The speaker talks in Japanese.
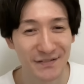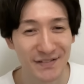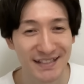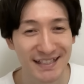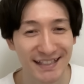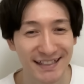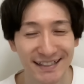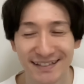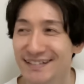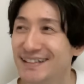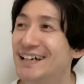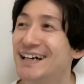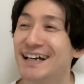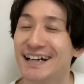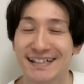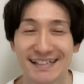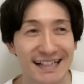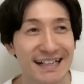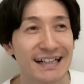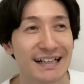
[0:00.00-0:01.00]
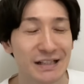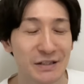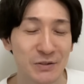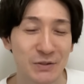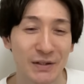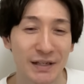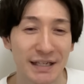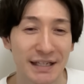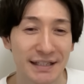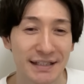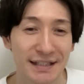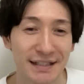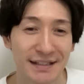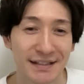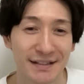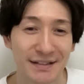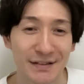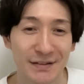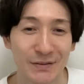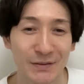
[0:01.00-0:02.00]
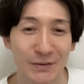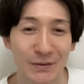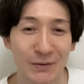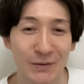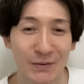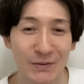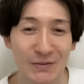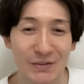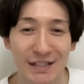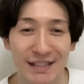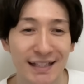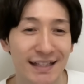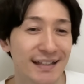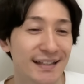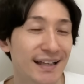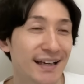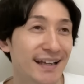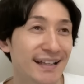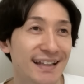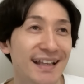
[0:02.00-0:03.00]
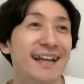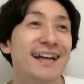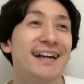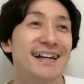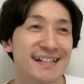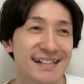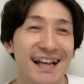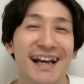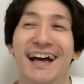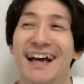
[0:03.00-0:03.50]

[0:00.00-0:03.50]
まあせっかくだからさ、彼女が行きたいっていうところ連れてってあげたいからさ